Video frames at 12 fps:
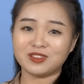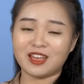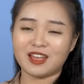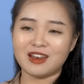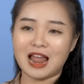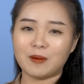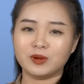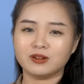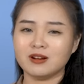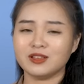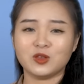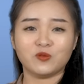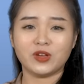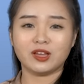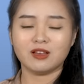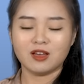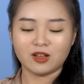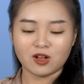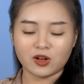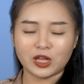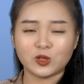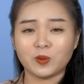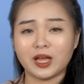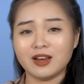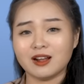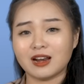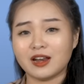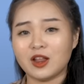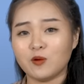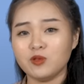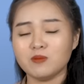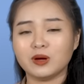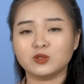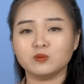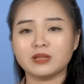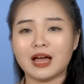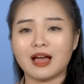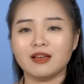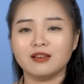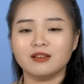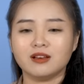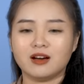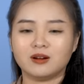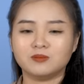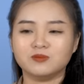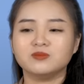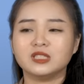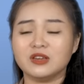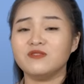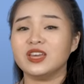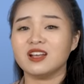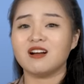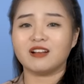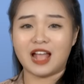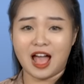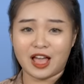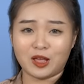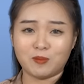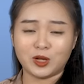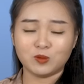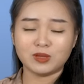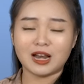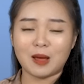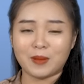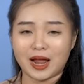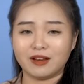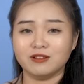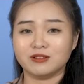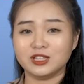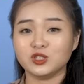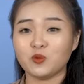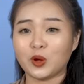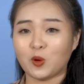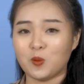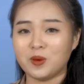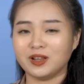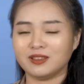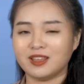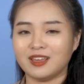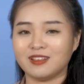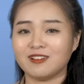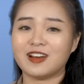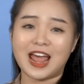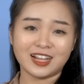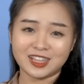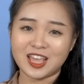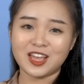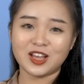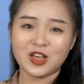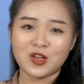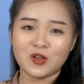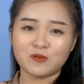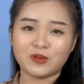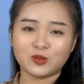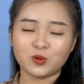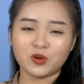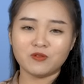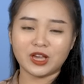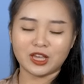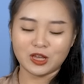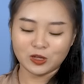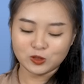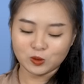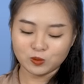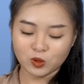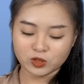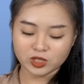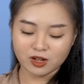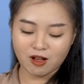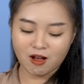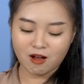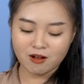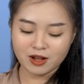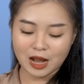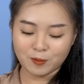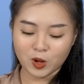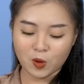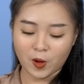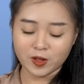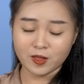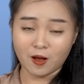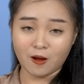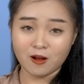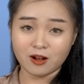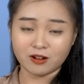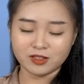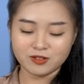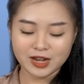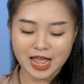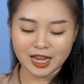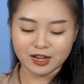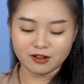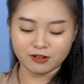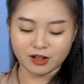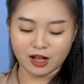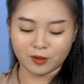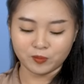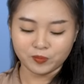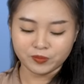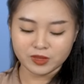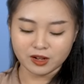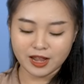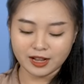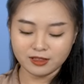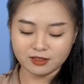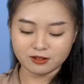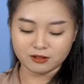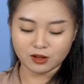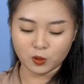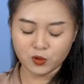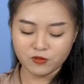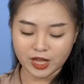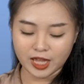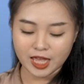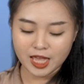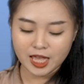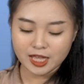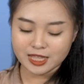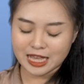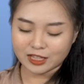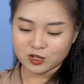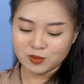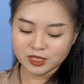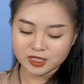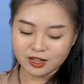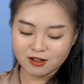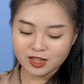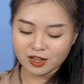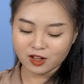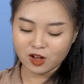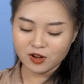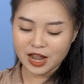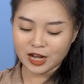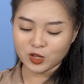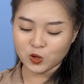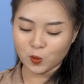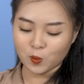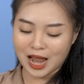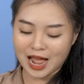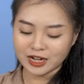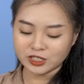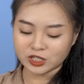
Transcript: có thể làm được rất là nhiều việc còn hiện thuật nghĩ rằng là nếu như mà chúng ta uh, chỉ vì ngần ngại mà chúng ta làm ảnh hưởng đến sức khỏe của mình thì thật là đáng tiếc và thưa quý vị chúng tôi sẽ có 5 câu hỏi nhỏ ở dưới đây được uh, nhận đến từ uh, quý vị Và dạ thưa bác sĩ ơi có nên dùng lá